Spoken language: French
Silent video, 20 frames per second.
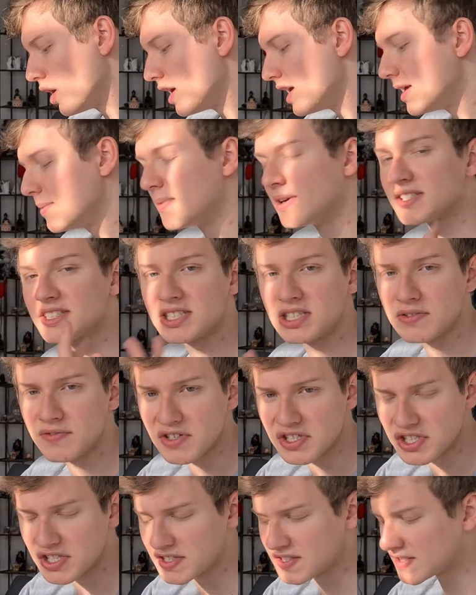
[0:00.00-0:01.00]
émincé
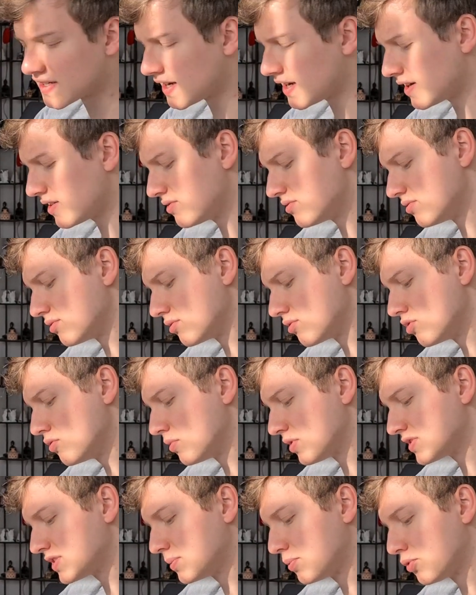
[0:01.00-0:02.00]
végétal,
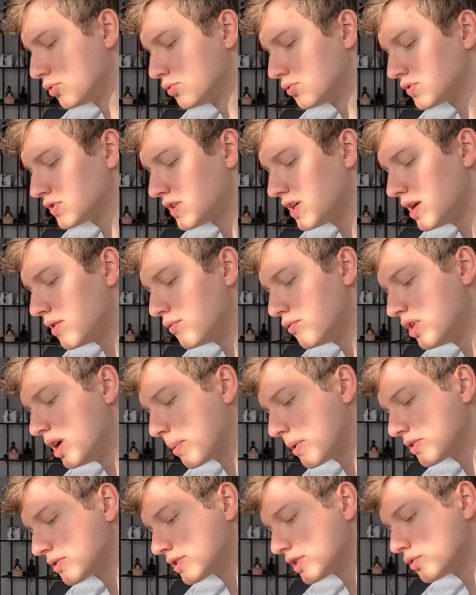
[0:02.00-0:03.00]
comment c'est prononcé, et vu la
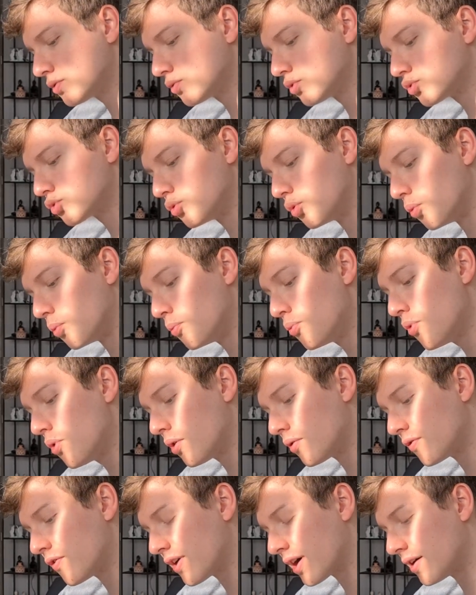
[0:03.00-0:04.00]
présentation de ce qu'on peut
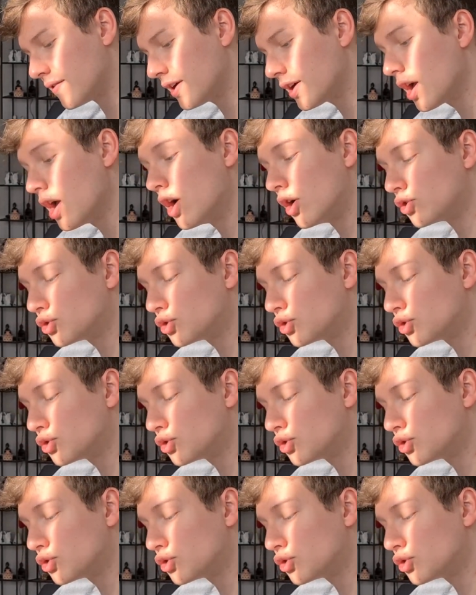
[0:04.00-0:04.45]
en faire avec,